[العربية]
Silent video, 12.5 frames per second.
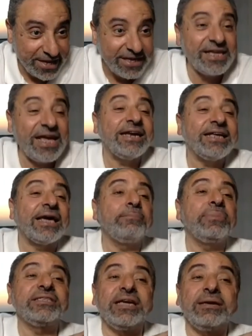يعني كان
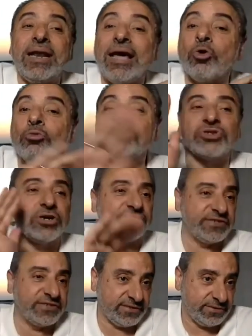بيتعمل لها روم
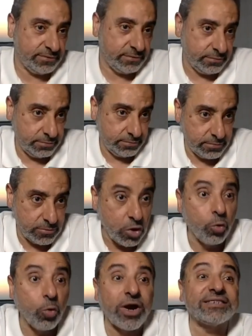سيرفيس
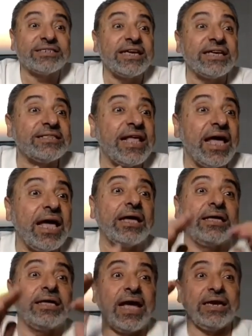وكان
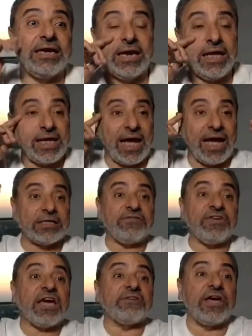سيدنا يعني اللي هي قاعده
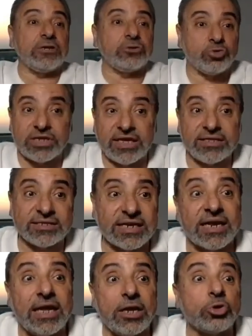في كفالته سيدنا
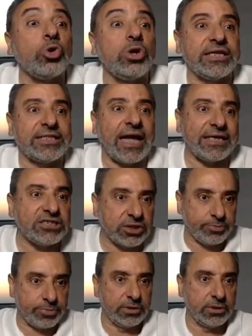زكريا يدخل
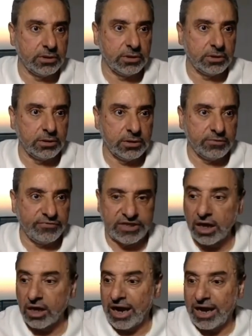يتعجب
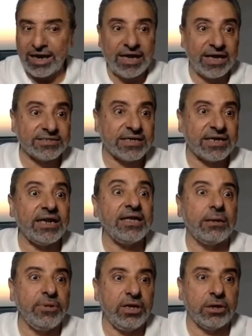فدخل عليها
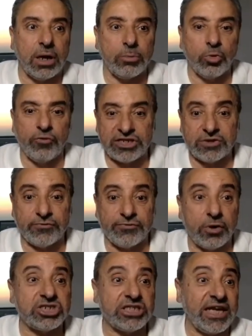زكريا المحراب
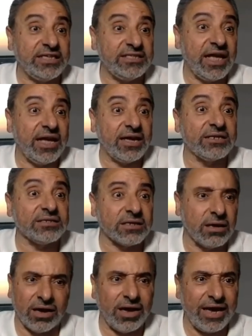فوجد عندها
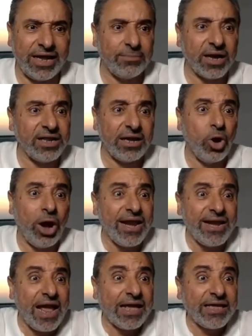رزقا قال يا مريم
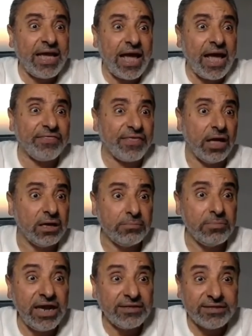أن لك هذا
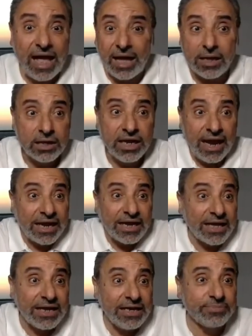منين ده ايه الاكل
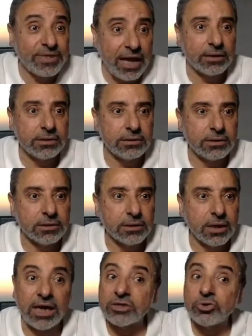الغريب ده
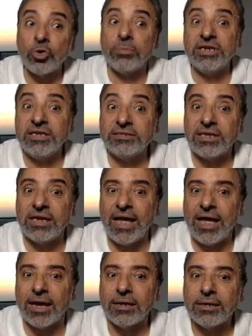قالت هو من عند الله